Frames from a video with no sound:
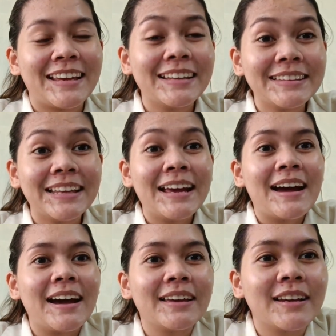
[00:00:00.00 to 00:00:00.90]
And,
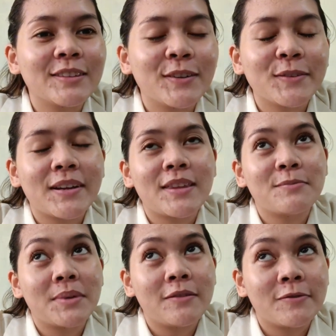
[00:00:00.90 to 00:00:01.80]
I got already
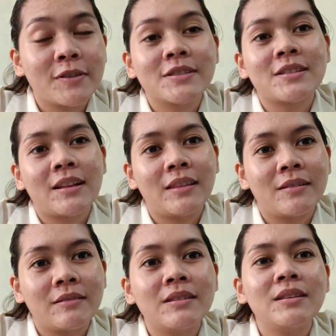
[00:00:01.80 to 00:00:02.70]
my first
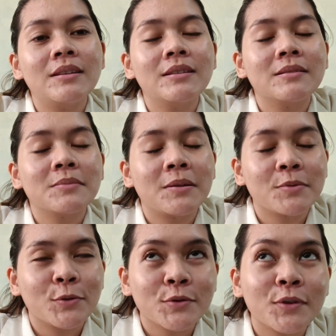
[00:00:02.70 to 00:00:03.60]
salary. I'm
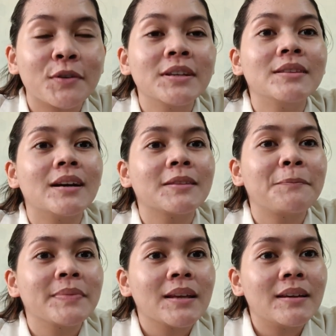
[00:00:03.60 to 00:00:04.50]
so sorry that
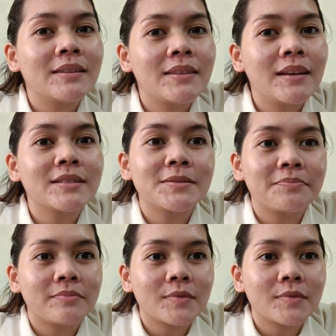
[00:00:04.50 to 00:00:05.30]
it takes